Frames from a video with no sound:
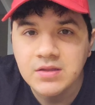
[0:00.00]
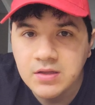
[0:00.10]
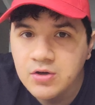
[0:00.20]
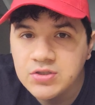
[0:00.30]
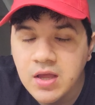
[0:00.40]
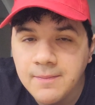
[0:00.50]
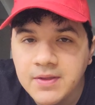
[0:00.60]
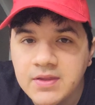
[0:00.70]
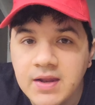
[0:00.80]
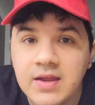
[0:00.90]
cosas de
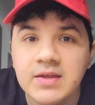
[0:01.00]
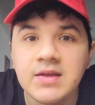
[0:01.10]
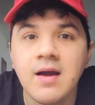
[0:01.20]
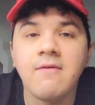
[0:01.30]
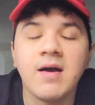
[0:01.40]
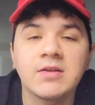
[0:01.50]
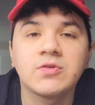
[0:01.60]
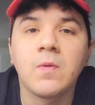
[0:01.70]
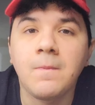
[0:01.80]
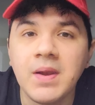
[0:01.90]
pastelería,
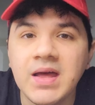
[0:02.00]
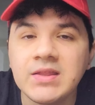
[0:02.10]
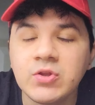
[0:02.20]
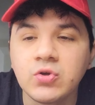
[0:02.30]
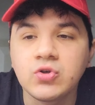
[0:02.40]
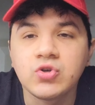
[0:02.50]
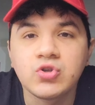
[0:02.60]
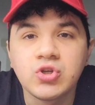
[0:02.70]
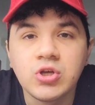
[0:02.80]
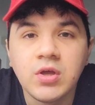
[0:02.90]
vasos,
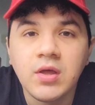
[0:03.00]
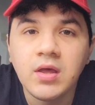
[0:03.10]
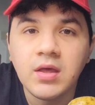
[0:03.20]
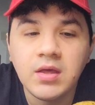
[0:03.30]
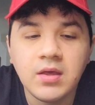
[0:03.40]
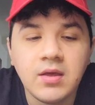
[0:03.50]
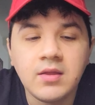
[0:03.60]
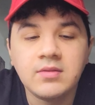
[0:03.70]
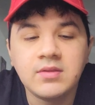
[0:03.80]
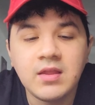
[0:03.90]
platos,
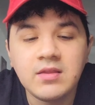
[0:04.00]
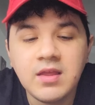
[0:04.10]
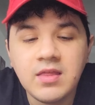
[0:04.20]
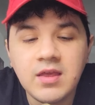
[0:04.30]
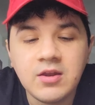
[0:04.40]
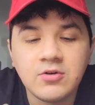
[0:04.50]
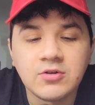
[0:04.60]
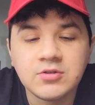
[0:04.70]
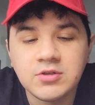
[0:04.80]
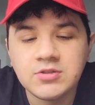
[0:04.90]
eh,
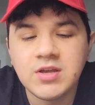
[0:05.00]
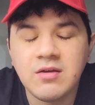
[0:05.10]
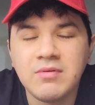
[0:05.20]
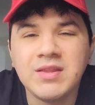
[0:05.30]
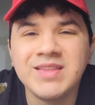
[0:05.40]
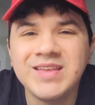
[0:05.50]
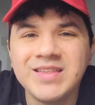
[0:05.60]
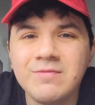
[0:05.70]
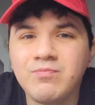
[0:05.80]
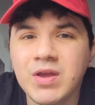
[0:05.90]
tendederos, o sea,
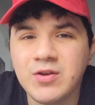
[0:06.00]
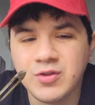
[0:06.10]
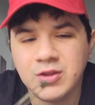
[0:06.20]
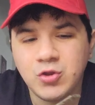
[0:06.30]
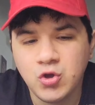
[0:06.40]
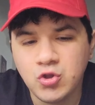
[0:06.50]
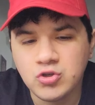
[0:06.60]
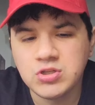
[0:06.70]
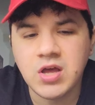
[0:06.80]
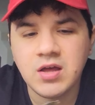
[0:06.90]
venden pero de todo,
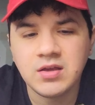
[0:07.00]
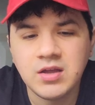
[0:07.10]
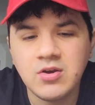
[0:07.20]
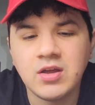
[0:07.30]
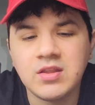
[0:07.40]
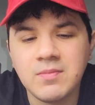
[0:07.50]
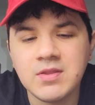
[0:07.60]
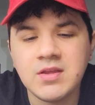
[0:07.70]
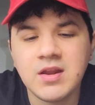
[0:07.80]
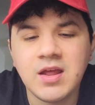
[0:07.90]
o sea, creo que también
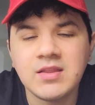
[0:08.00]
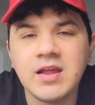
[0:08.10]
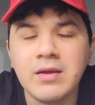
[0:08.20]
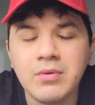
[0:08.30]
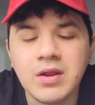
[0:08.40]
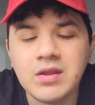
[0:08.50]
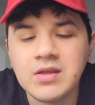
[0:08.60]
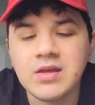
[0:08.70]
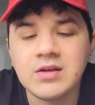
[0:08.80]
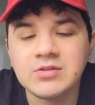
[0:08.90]
tienen hasta
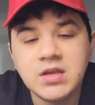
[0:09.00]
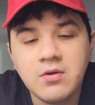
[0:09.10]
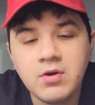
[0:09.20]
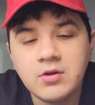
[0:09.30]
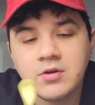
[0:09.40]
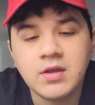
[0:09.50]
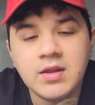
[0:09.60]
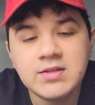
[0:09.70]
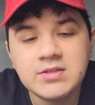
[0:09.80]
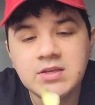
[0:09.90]
librerías. Así que bueno, en
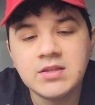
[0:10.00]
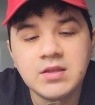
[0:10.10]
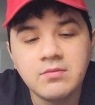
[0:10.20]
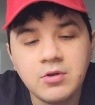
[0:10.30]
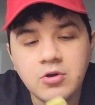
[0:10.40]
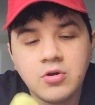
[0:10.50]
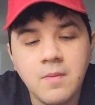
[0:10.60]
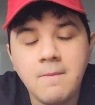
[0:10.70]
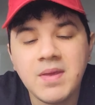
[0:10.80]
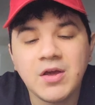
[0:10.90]
el siguiente vlog
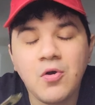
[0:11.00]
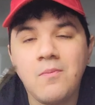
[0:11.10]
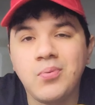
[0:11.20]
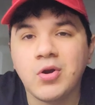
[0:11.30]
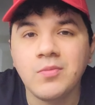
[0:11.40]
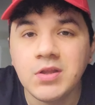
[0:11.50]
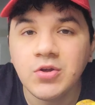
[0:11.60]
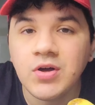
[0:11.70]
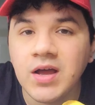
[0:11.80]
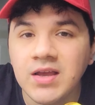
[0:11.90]
me
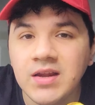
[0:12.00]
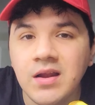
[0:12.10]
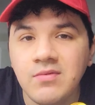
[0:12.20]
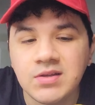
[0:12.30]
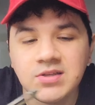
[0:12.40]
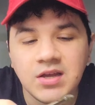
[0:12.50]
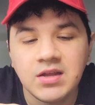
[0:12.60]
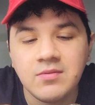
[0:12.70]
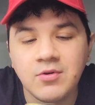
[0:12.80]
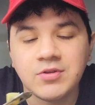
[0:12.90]
comprometo a ir al bazar
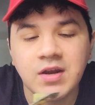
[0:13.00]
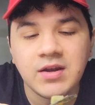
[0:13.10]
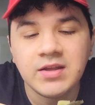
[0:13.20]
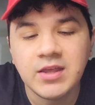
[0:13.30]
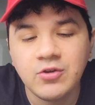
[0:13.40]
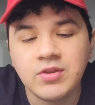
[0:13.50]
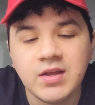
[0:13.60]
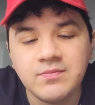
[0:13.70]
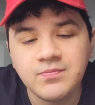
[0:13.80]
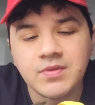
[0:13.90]
y mostrarles qué onda.